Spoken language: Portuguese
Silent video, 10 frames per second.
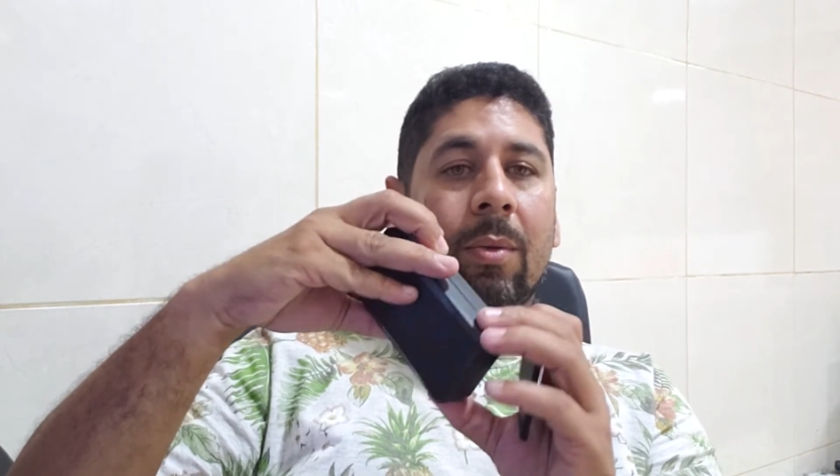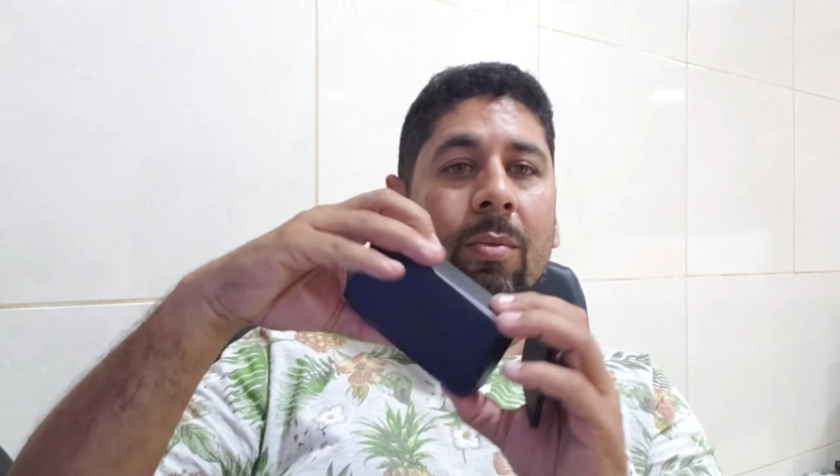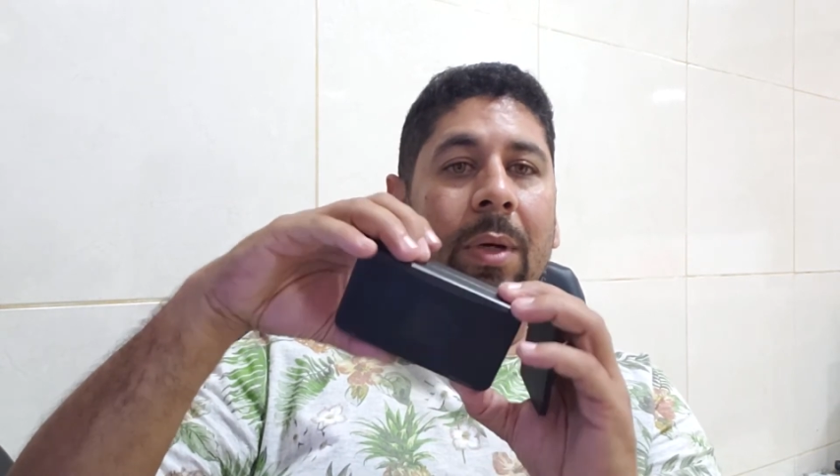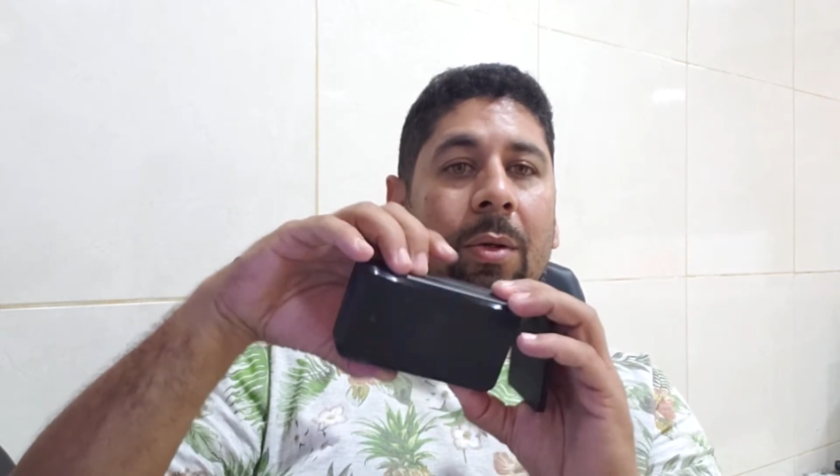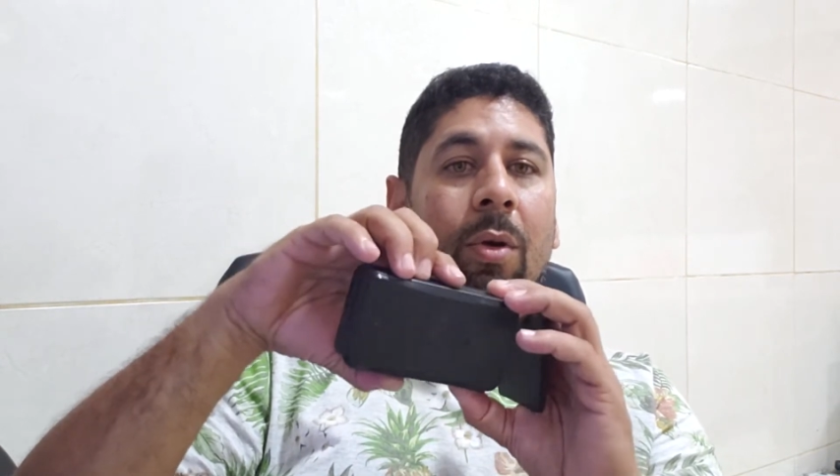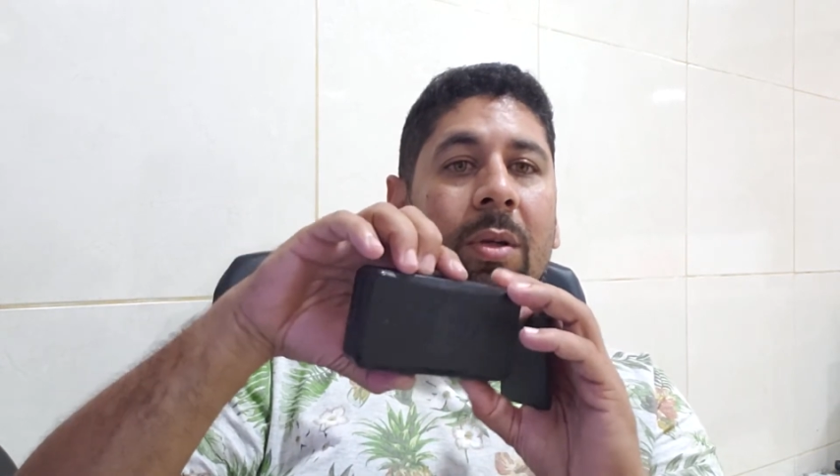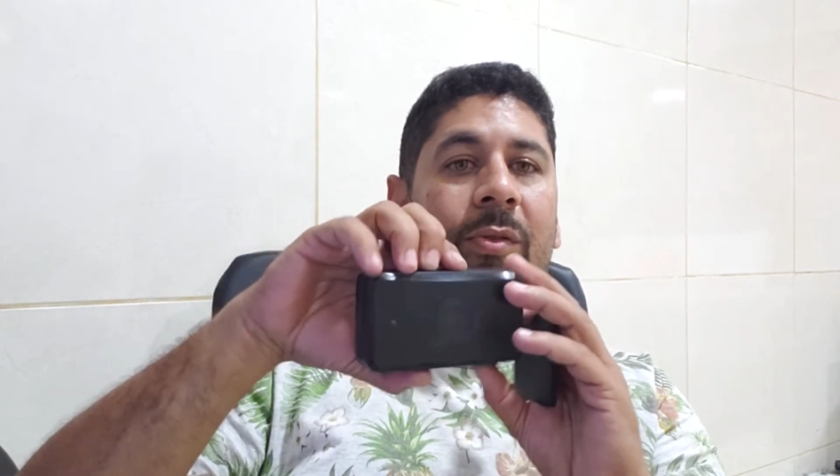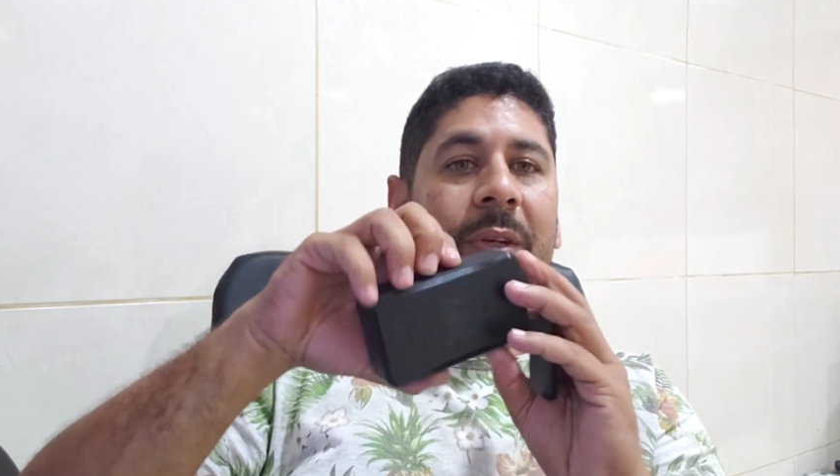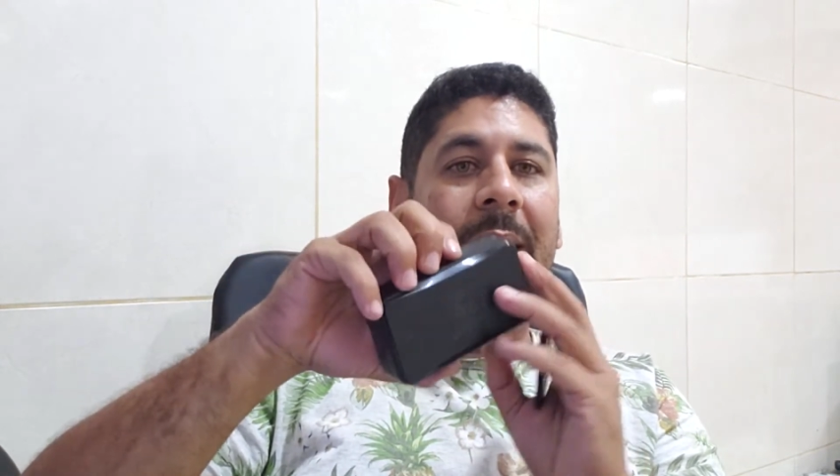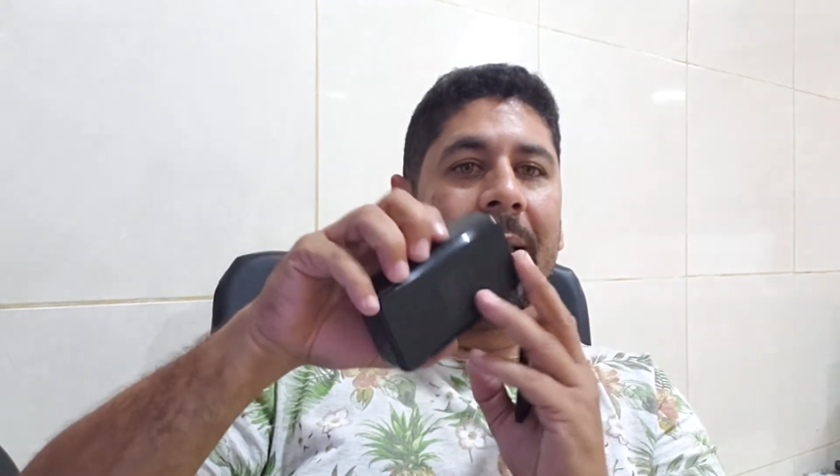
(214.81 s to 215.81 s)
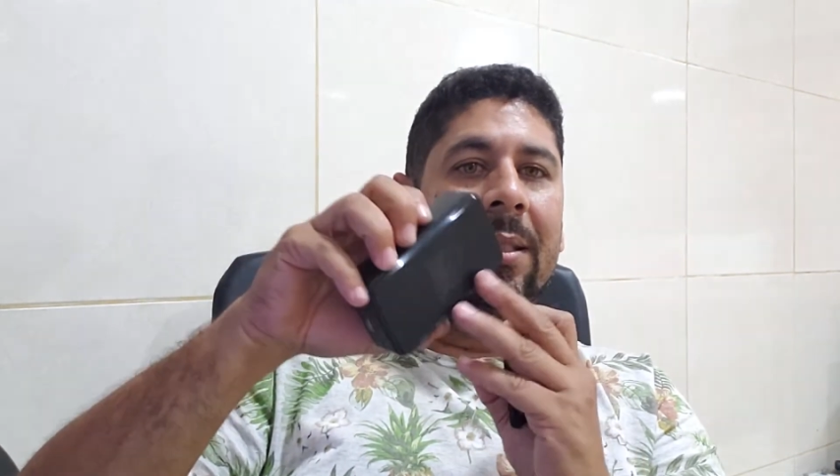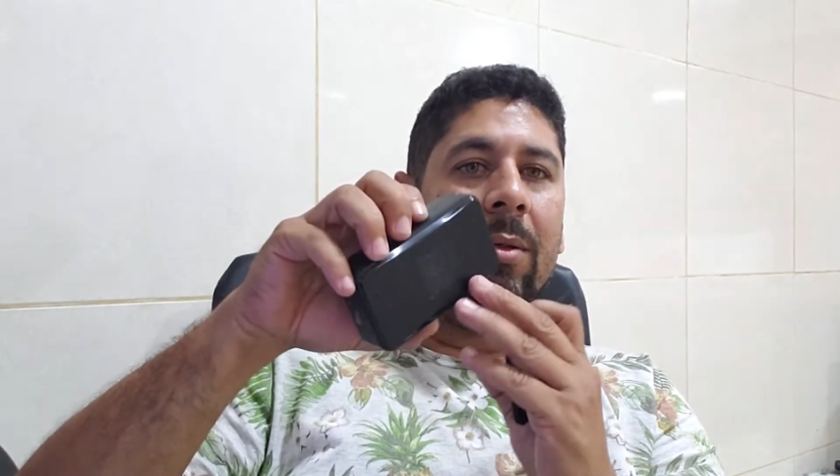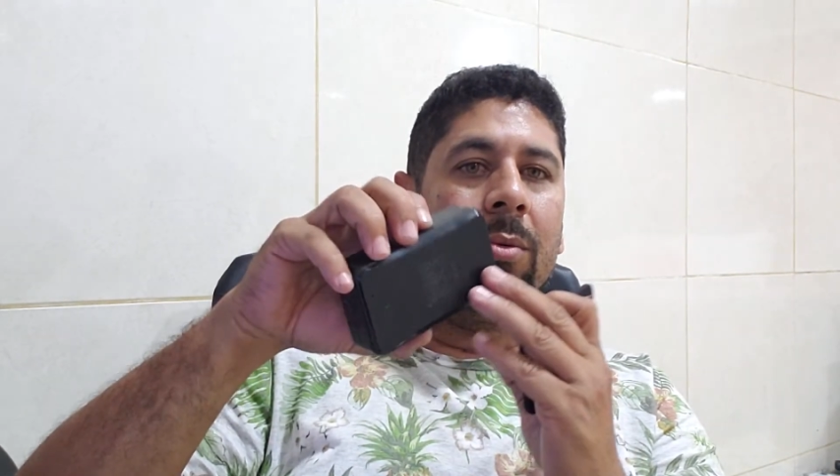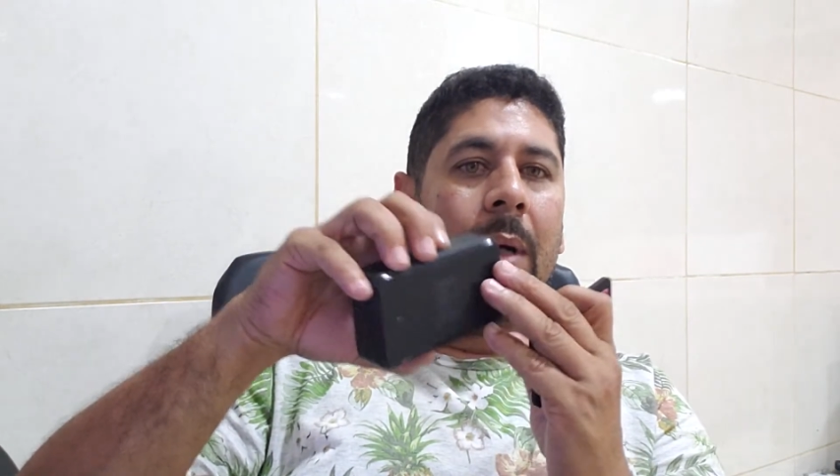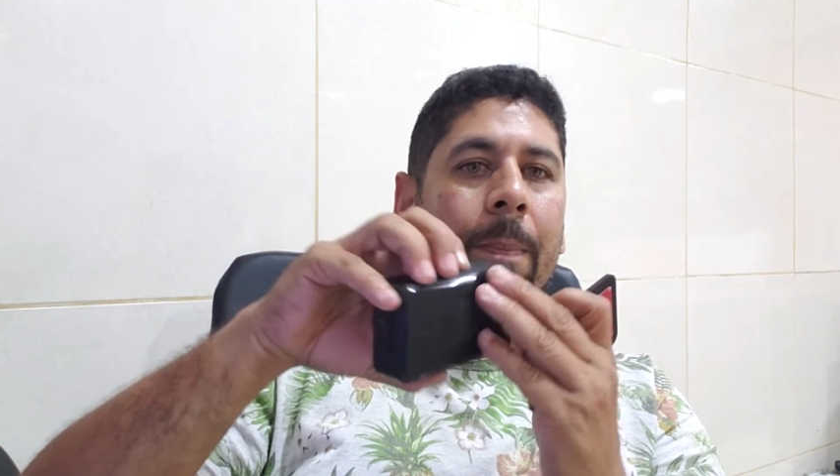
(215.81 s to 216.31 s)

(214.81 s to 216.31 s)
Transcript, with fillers: uma notificação no